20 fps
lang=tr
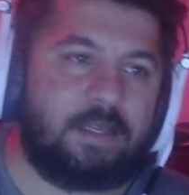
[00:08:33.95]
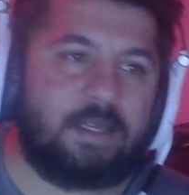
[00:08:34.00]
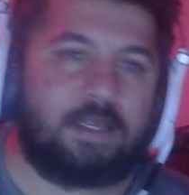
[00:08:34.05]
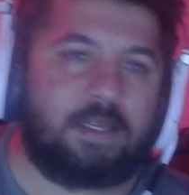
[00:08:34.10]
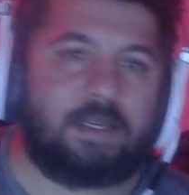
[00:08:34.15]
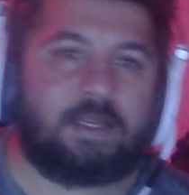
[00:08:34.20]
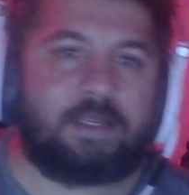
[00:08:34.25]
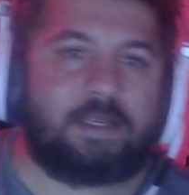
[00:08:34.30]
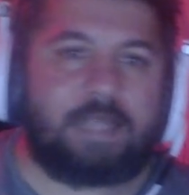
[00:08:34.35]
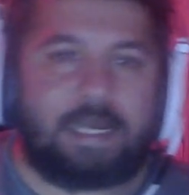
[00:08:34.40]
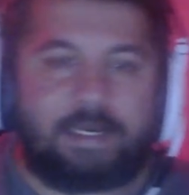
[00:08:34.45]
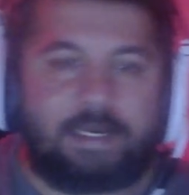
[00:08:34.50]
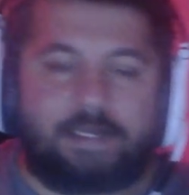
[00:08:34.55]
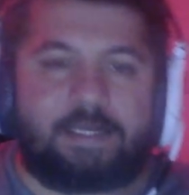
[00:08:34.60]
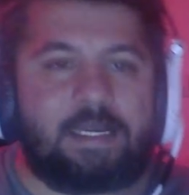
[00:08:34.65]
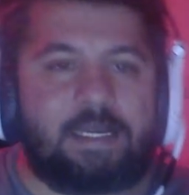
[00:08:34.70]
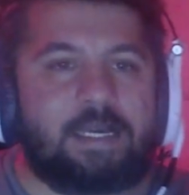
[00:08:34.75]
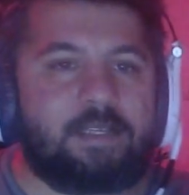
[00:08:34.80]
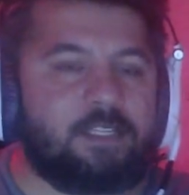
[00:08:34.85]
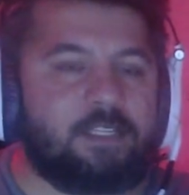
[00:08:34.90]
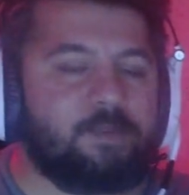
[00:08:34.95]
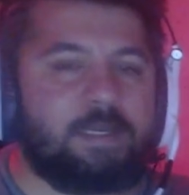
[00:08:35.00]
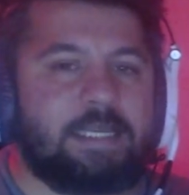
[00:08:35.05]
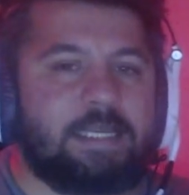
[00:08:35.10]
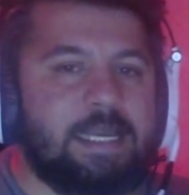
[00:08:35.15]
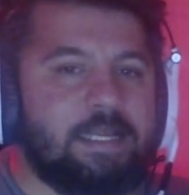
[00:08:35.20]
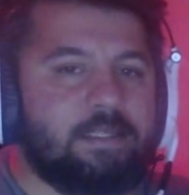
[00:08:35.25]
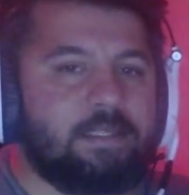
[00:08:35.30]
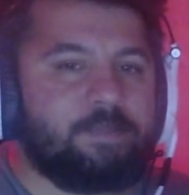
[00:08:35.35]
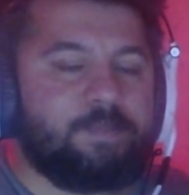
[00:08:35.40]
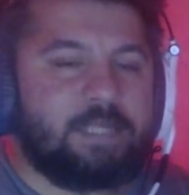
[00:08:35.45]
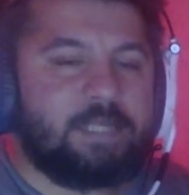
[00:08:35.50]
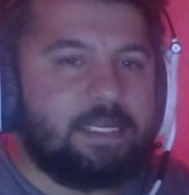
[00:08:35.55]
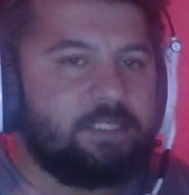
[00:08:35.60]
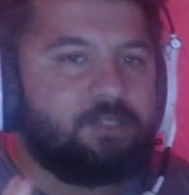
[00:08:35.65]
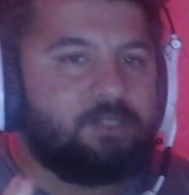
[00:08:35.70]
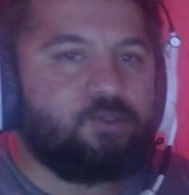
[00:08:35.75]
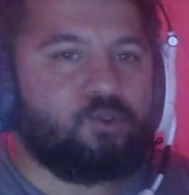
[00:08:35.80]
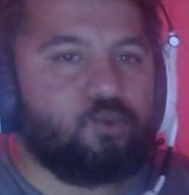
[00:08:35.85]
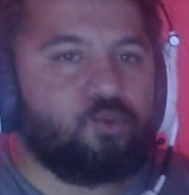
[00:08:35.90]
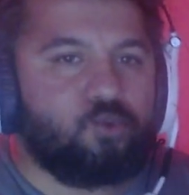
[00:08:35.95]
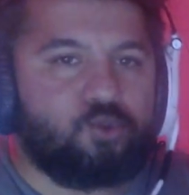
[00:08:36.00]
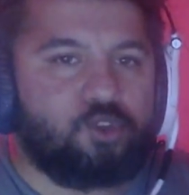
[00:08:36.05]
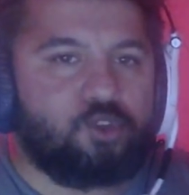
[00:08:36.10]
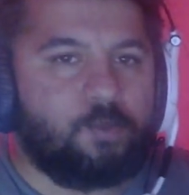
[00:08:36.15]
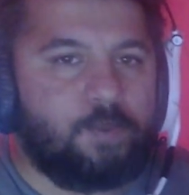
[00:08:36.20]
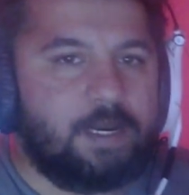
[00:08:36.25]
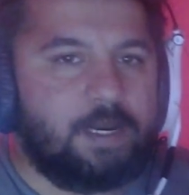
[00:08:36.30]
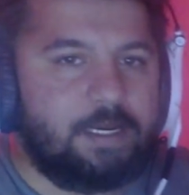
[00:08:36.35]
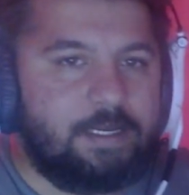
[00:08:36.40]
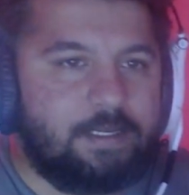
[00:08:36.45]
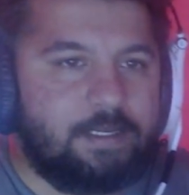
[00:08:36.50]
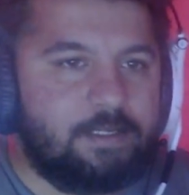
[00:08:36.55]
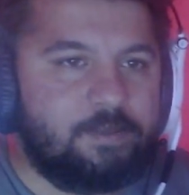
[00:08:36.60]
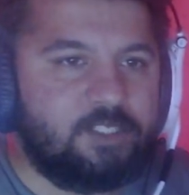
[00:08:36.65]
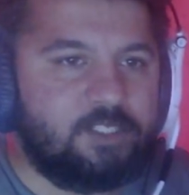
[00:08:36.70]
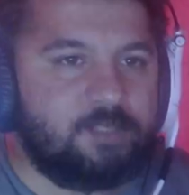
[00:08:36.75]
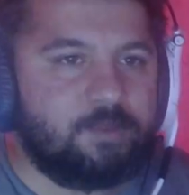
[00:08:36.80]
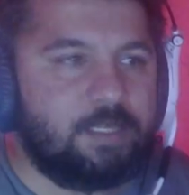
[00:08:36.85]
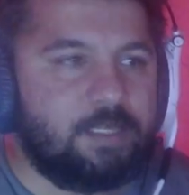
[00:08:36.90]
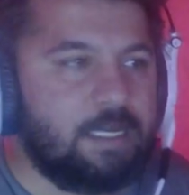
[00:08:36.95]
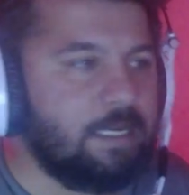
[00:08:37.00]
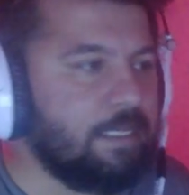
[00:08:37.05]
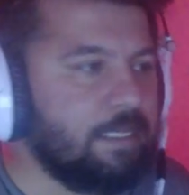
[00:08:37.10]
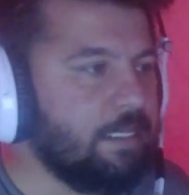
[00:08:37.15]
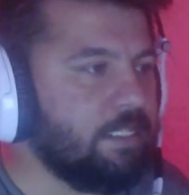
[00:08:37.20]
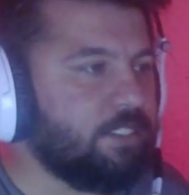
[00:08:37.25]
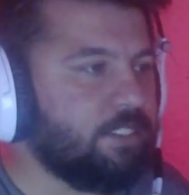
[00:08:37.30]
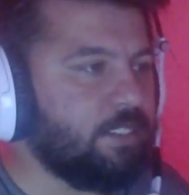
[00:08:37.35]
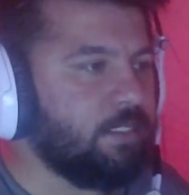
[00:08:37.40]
Yani ne anlama geldi? Birazcık konuyu toparlayalım şimdi arkadaşlar.